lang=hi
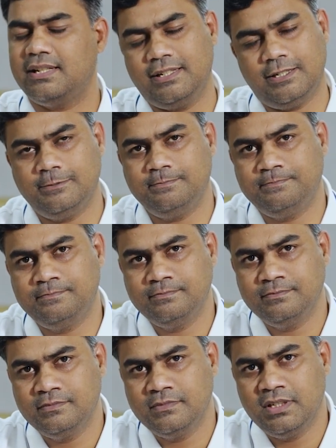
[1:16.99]

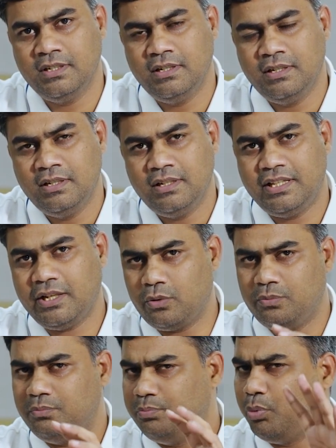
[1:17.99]
जाएगा
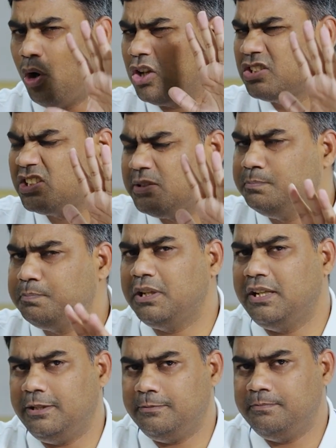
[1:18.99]
देखो बहुत
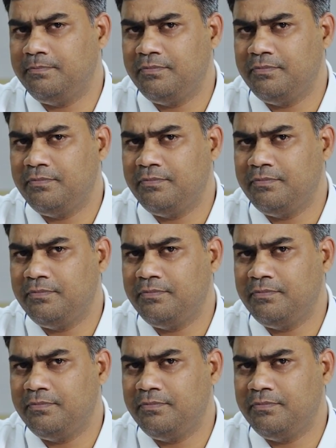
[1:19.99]
सिंपल है